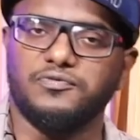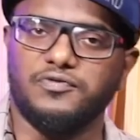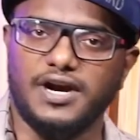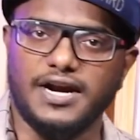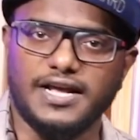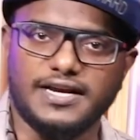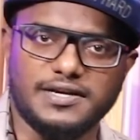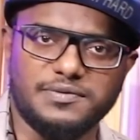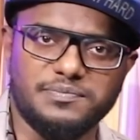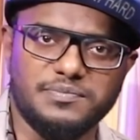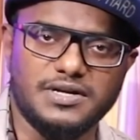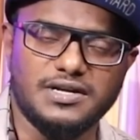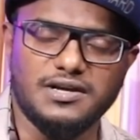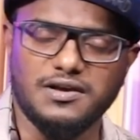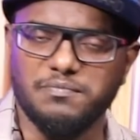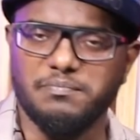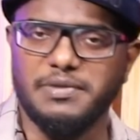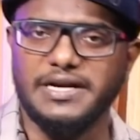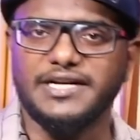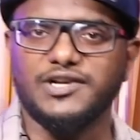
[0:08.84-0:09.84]
வணக்கம்
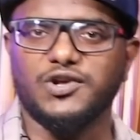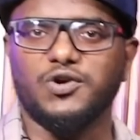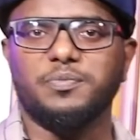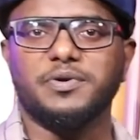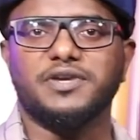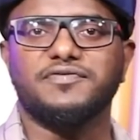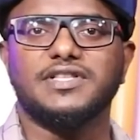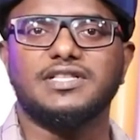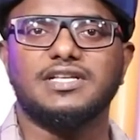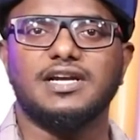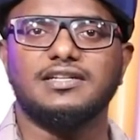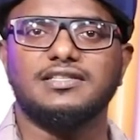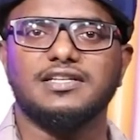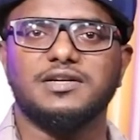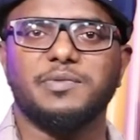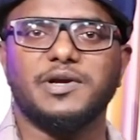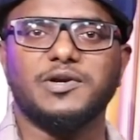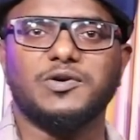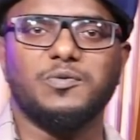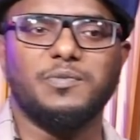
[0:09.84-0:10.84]
பிக் டாபிக் வித்
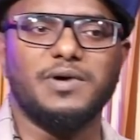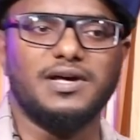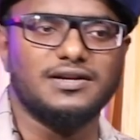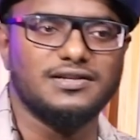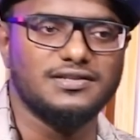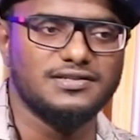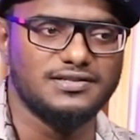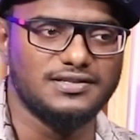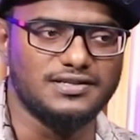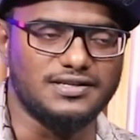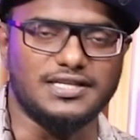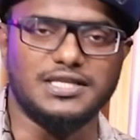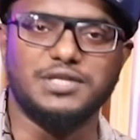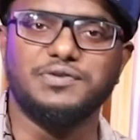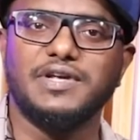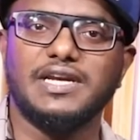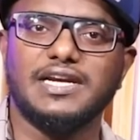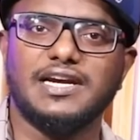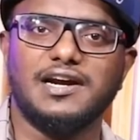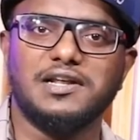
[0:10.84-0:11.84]
கார்த்திக் மயக்குமார்
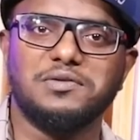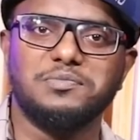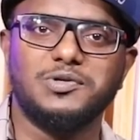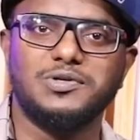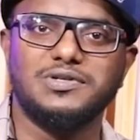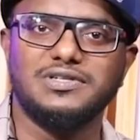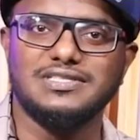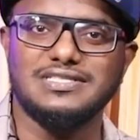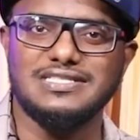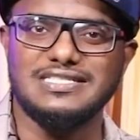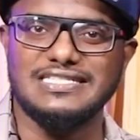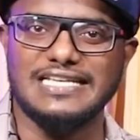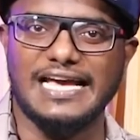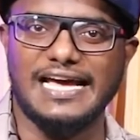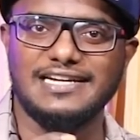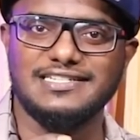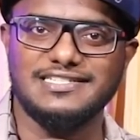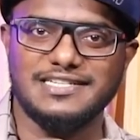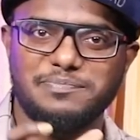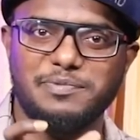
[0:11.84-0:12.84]
இதுவரை காலமும்
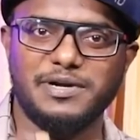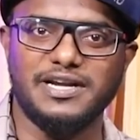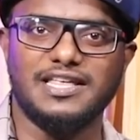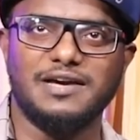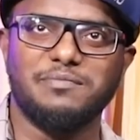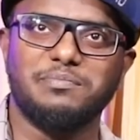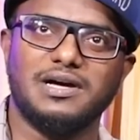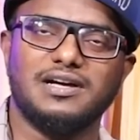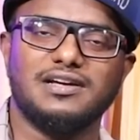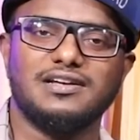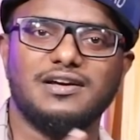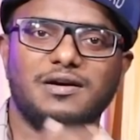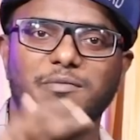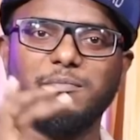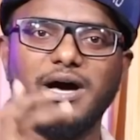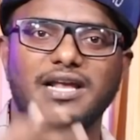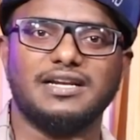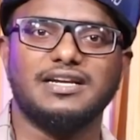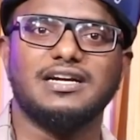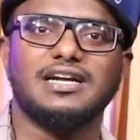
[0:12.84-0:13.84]
சேட் ஜிபிடி தான்ப்பா
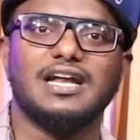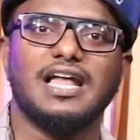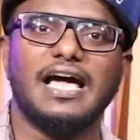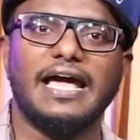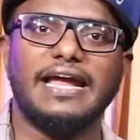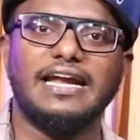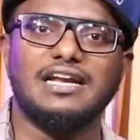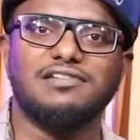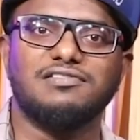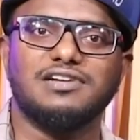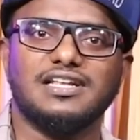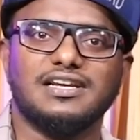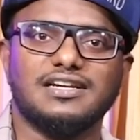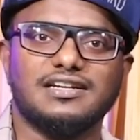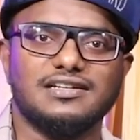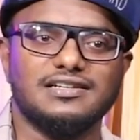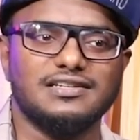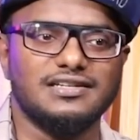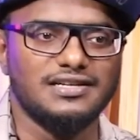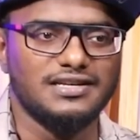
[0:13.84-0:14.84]
மார்க்கெட்டில் ஹை லெவலில்
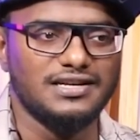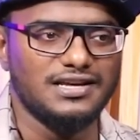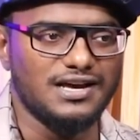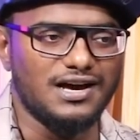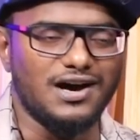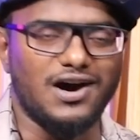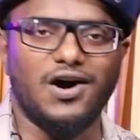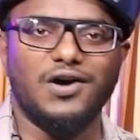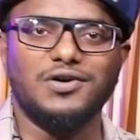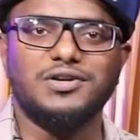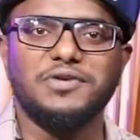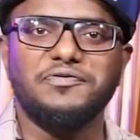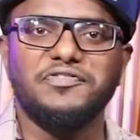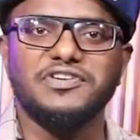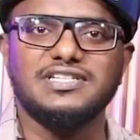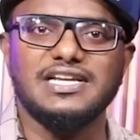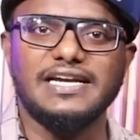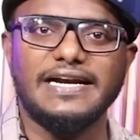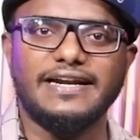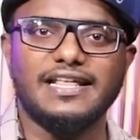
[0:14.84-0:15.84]
இருக்குது
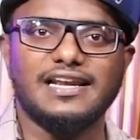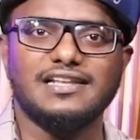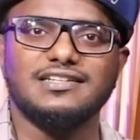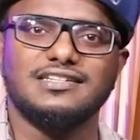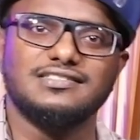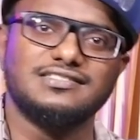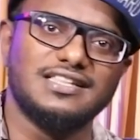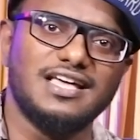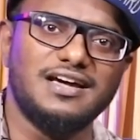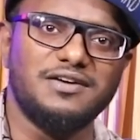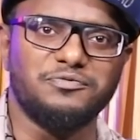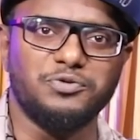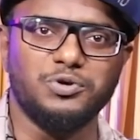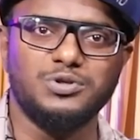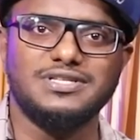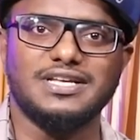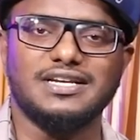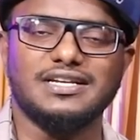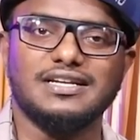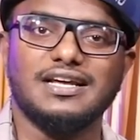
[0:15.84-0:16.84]
ஆர்டிஃபிஷியல் இன்டெலிஜென்ஸ் தான்
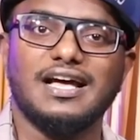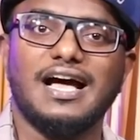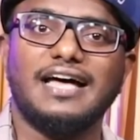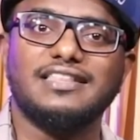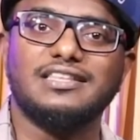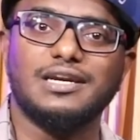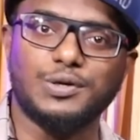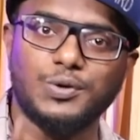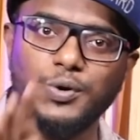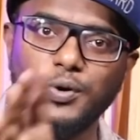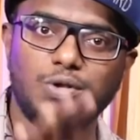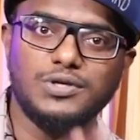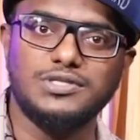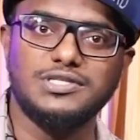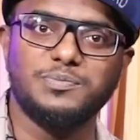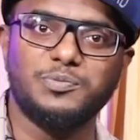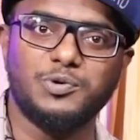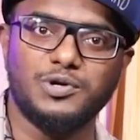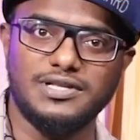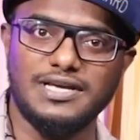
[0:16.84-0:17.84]
ஃபியூச்சரு அதில் கோல்
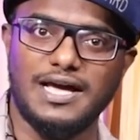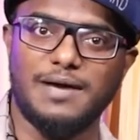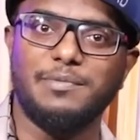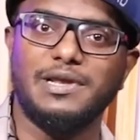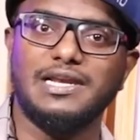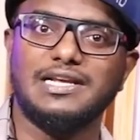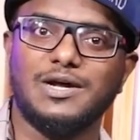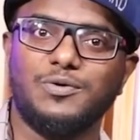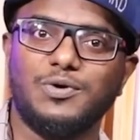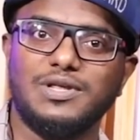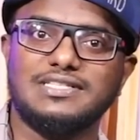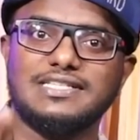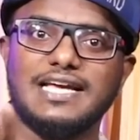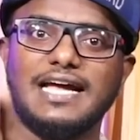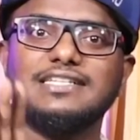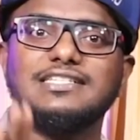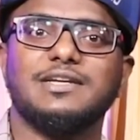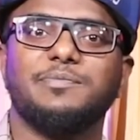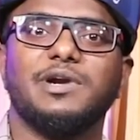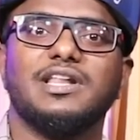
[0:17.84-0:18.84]
வச்ச போகிறது அமெரிக்காவோட
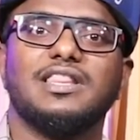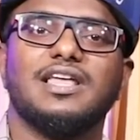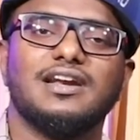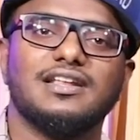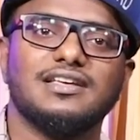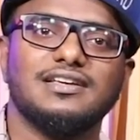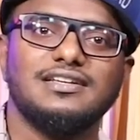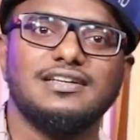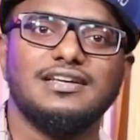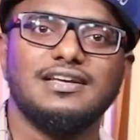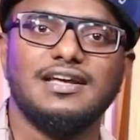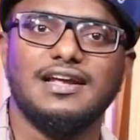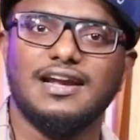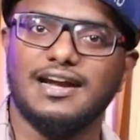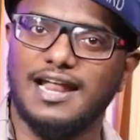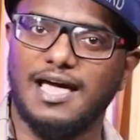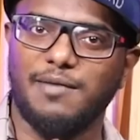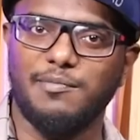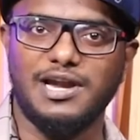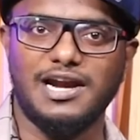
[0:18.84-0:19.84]
சேட் ஜிபிடி தான்
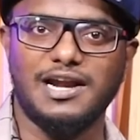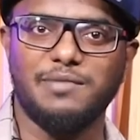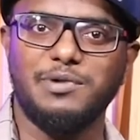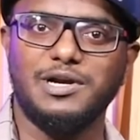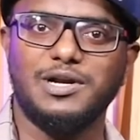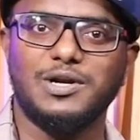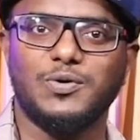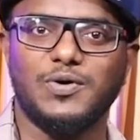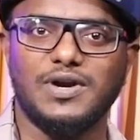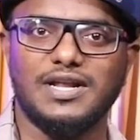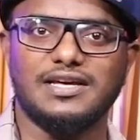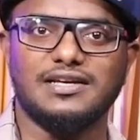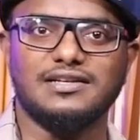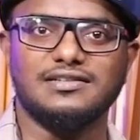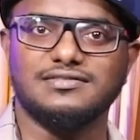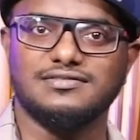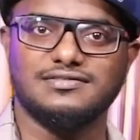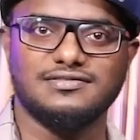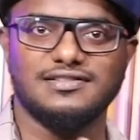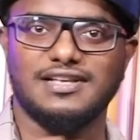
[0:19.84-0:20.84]
நாம் எல்லாம் நம்பிட்டு இருக்கோம்ல
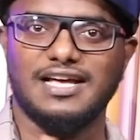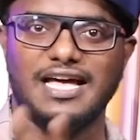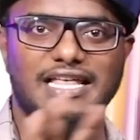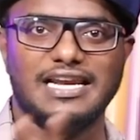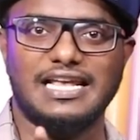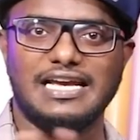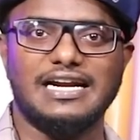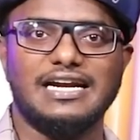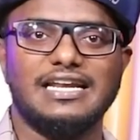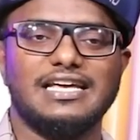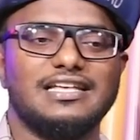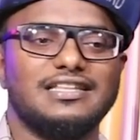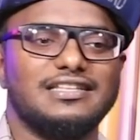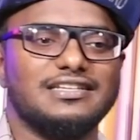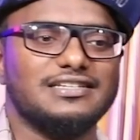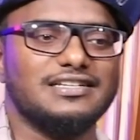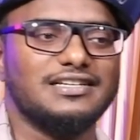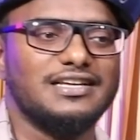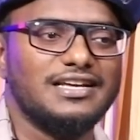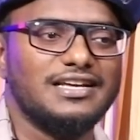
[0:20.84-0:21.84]
அதெல்லாம் கிடையாது